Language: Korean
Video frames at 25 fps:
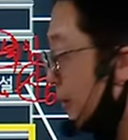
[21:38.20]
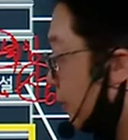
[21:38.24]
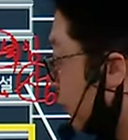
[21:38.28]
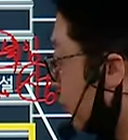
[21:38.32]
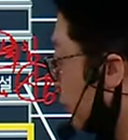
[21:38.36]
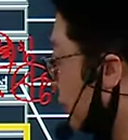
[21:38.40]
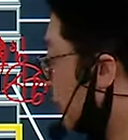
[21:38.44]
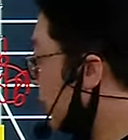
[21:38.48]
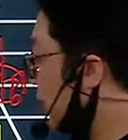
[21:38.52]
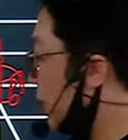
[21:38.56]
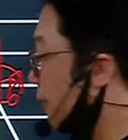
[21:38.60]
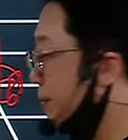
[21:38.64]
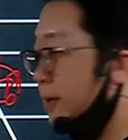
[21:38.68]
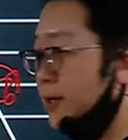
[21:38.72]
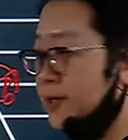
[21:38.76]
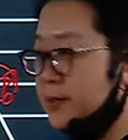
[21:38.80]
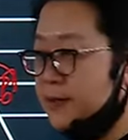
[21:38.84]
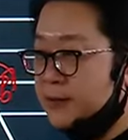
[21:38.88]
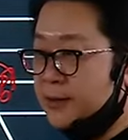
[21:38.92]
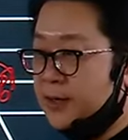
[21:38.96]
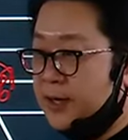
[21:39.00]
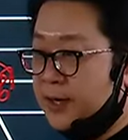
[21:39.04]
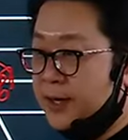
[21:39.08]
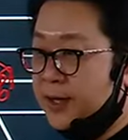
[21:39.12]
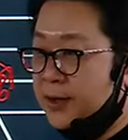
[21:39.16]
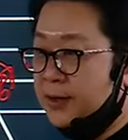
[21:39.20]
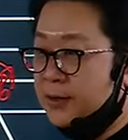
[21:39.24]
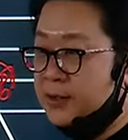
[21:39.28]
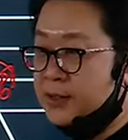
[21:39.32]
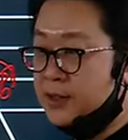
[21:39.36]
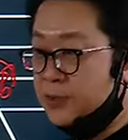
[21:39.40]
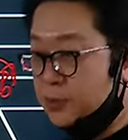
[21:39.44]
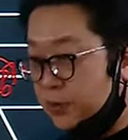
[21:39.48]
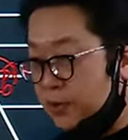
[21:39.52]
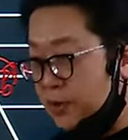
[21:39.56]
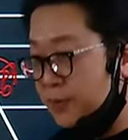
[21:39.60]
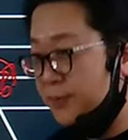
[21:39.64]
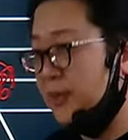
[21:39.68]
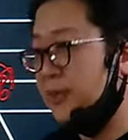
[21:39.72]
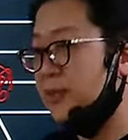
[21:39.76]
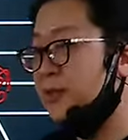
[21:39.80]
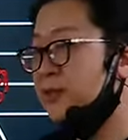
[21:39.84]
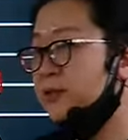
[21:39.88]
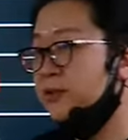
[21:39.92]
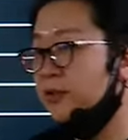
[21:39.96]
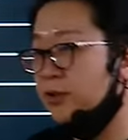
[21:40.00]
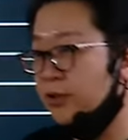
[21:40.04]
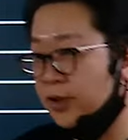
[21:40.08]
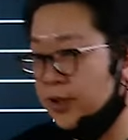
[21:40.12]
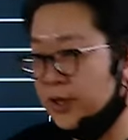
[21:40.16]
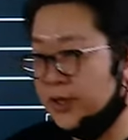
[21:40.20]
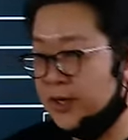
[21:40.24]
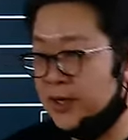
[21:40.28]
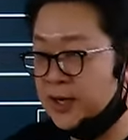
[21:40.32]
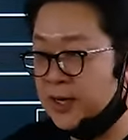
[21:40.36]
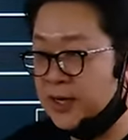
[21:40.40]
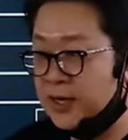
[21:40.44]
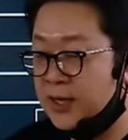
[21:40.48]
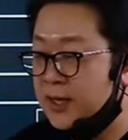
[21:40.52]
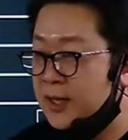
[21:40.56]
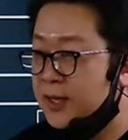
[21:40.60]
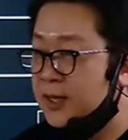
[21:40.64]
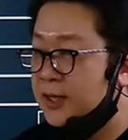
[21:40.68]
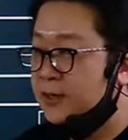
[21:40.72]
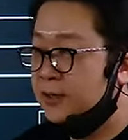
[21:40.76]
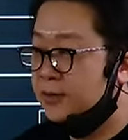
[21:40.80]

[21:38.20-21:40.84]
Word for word: 도시개발 사업 가래요. 신도시 만드는 거니까.